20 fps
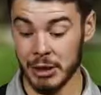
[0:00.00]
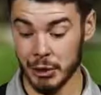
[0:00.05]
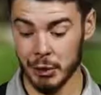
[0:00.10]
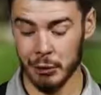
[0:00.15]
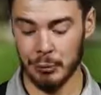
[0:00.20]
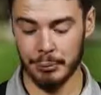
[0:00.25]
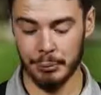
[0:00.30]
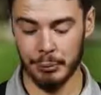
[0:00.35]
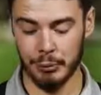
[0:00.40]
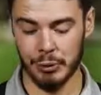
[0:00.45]

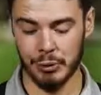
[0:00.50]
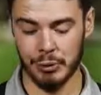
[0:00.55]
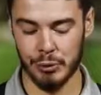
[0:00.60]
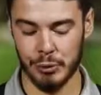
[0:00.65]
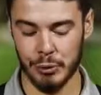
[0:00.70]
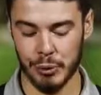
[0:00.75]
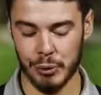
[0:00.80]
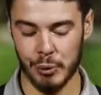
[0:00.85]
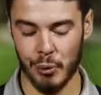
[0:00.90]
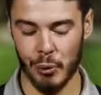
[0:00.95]
jeunes pousses
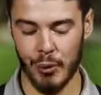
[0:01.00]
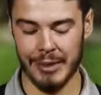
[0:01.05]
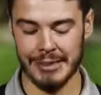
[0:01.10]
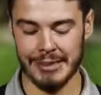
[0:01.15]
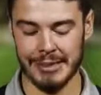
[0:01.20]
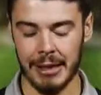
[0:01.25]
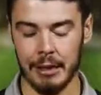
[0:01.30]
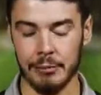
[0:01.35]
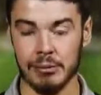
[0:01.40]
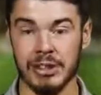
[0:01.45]
joueront un
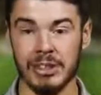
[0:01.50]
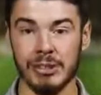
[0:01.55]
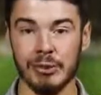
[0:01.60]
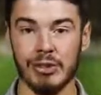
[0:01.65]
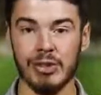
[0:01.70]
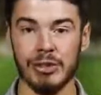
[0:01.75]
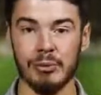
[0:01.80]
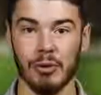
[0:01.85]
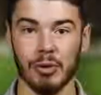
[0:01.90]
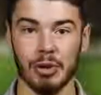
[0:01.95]
derby ce
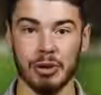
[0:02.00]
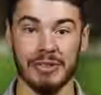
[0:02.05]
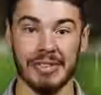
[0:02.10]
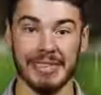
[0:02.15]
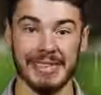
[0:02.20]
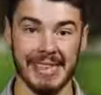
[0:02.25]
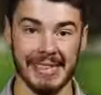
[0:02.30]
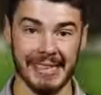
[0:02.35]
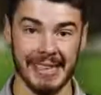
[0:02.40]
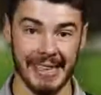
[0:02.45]
dimanche
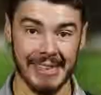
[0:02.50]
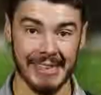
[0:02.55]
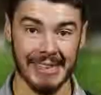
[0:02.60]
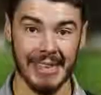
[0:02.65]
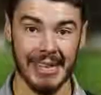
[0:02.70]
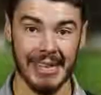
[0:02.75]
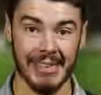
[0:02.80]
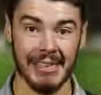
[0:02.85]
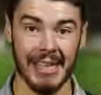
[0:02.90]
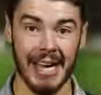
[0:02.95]
face à
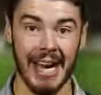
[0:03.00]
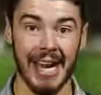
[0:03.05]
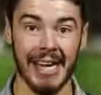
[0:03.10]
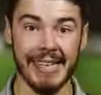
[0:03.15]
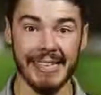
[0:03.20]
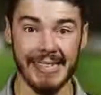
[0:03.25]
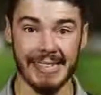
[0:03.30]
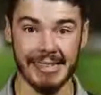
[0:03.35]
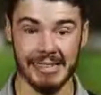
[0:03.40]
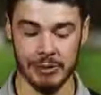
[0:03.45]
Dunkerque à
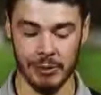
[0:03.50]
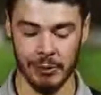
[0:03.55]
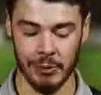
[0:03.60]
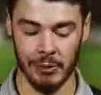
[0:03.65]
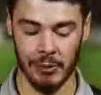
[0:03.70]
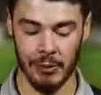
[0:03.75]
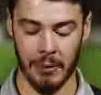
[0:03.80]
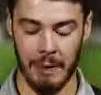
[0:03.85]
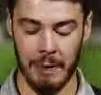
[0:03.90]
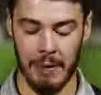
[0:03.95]

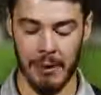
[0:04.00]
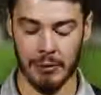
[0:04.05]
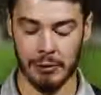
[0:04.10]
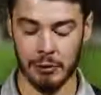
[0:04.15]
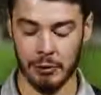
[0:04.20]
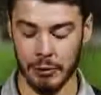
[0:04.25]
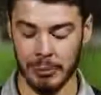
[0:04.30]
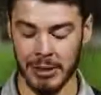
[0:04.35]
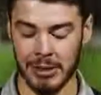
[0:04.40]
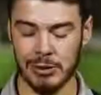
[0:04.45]
15h.
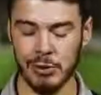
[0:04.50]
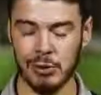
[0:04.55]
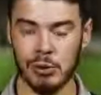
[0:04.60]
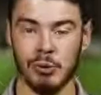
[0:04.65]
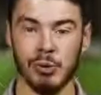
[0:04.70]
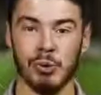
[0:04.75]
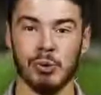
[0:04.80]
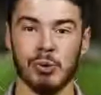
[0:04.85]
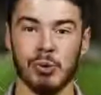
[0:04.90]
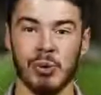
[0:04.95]
Ce match
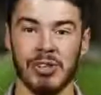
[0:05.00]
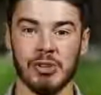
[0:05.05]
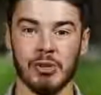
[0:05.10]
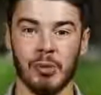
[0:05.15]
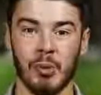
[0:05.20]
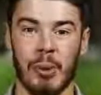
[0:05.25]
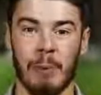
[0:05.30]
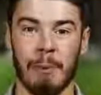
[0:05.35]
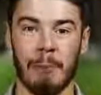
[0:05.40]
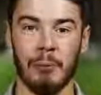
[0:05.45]
se jouera
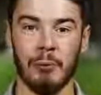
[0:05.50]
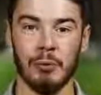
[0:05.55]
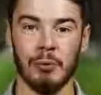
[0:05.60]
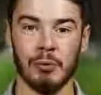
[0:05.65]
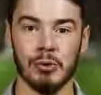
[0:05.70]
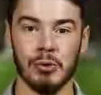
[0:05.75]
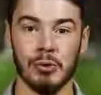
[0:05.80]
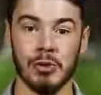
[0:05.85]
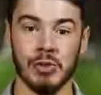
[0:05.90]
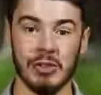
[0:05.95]
sur la
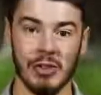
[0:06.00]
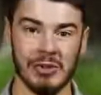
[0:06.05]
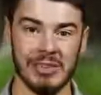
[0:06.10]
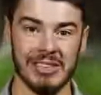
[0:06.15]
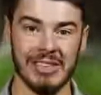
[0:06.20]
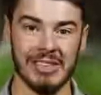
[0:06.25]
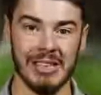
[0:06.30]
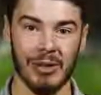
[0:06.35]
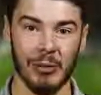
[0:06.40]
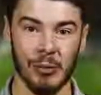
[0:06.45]
pelouse San
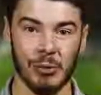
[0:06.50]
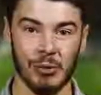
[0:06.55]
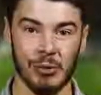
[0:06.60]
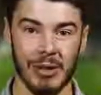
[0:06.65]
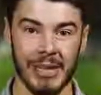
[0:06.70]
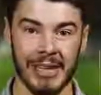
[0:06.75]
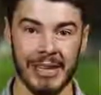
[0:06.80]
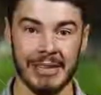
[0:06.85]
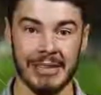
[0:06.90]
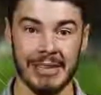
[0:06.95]
Siro de
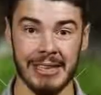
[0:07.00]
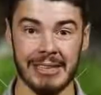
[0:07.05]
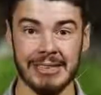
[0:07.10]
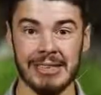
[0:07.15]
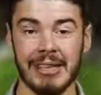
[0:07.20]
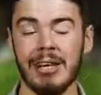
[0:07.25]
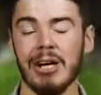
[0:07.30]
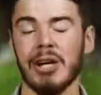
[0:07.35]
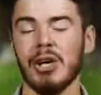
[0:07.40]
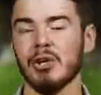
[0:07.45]
la
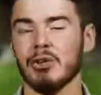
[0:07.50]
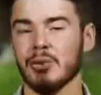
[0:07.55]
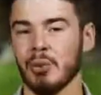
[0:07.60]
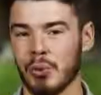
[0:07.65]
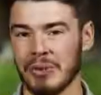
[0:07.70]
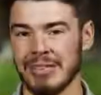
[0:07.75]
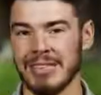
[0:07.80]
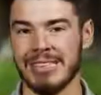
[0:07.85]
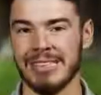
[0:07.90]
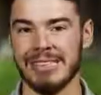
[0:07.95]
Gaillette. Donc
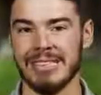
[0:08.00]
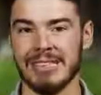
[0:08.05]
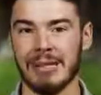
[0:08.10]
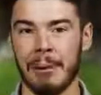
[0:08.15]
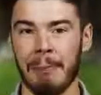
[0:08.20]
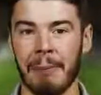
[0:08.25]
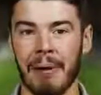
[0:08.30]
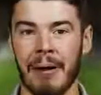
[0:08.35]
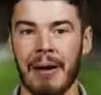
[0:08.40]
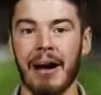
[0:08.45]

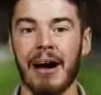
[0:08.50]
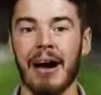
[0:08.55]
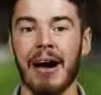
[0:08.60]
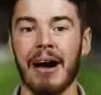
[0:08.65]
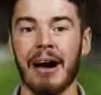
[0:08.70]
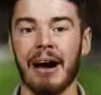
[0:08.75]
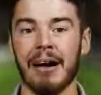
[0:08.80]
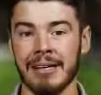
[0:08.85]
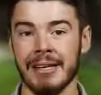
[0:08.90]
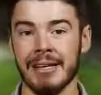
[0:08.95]
n'hésitez pas
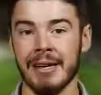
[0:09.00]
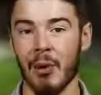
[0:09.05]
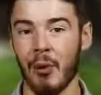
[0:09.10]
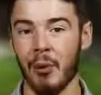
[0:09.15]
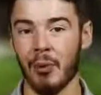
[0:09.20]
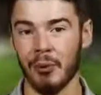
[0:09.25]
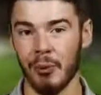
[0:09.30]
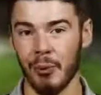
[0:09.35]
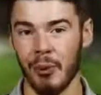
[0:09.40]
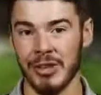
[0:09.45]
à aller
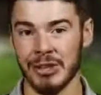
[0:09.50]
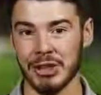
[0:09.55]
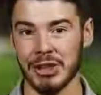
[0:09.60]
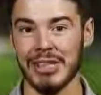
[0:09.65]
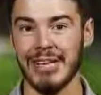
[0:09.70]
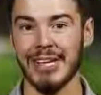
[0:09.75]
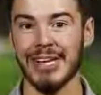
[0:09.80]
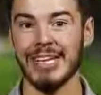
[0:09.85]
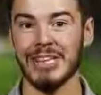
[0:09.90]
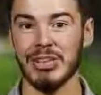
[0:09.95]

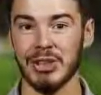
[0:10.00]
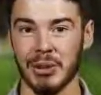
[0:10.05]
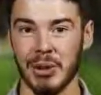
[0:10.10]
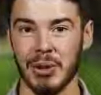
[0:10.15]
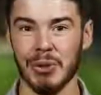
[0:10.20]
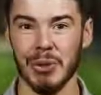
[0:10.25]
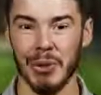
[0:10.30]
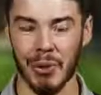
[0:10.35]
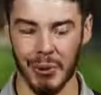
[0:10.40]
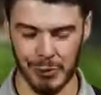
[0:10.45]
encourager les
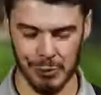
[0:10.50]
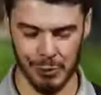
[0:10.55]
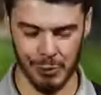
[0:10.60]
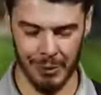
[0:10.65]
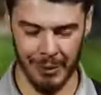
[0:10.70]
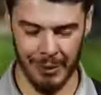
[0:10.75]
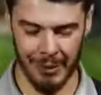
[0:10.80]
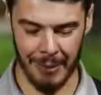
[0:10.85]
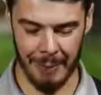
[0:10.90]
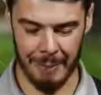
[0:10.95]
jeunes
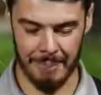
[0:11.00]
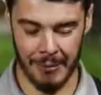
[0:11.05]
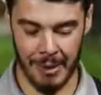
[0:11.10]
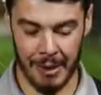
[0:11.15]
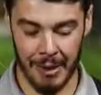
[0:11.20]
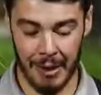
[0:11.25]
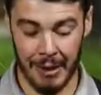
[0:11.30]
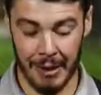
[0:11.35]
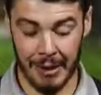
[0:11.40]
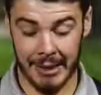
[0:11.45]
l'Ansois.
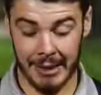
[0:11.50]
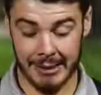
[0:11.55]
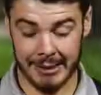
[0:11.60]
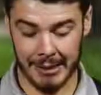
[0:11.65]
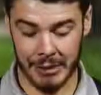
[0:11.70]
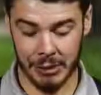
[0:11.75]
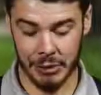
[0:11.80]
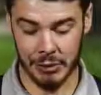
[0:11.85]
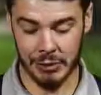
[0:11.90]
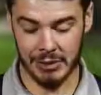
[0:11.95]
La tâche